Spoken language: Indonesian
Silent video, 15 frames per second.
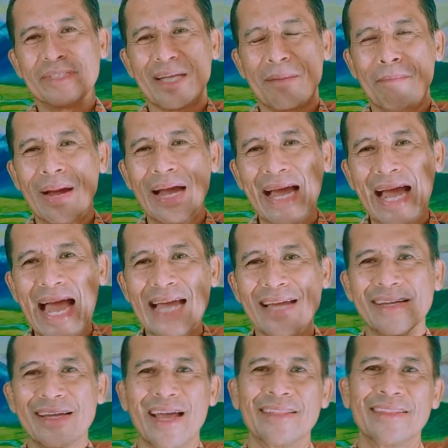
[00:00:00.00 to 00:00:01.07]
bisa
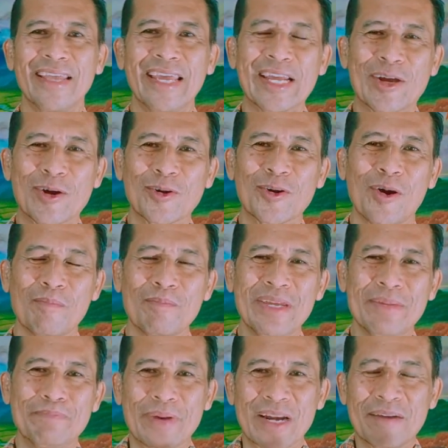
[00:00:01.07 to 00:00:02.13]
mengangkat ekonomi
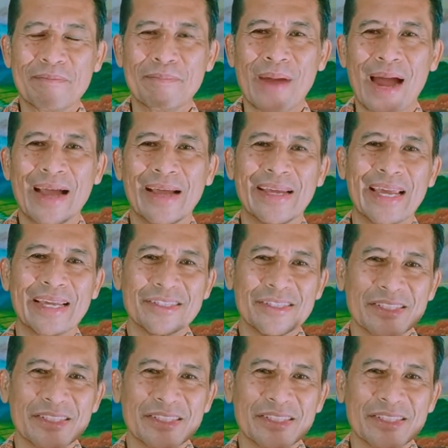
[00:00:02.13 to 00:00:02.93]
berbagai